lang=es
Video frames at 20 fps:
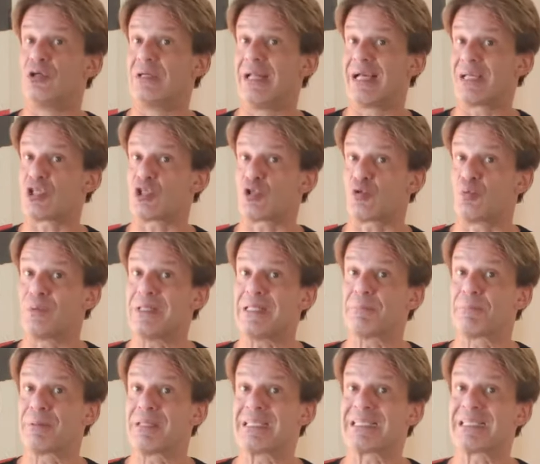la
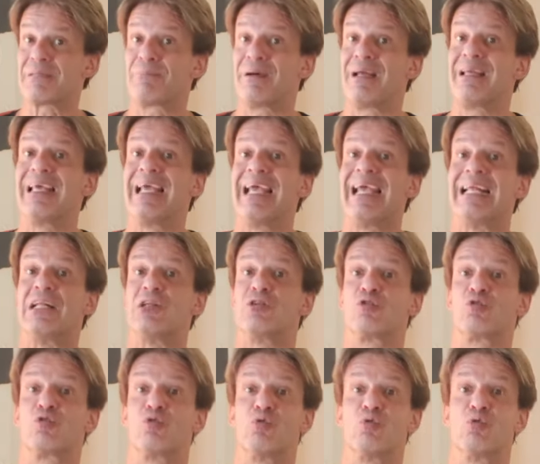suite principal, el
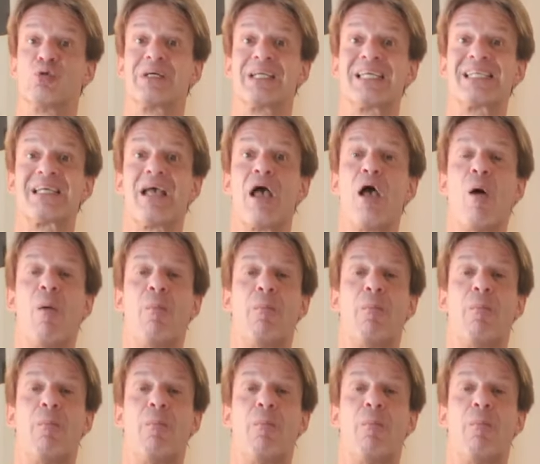tono gris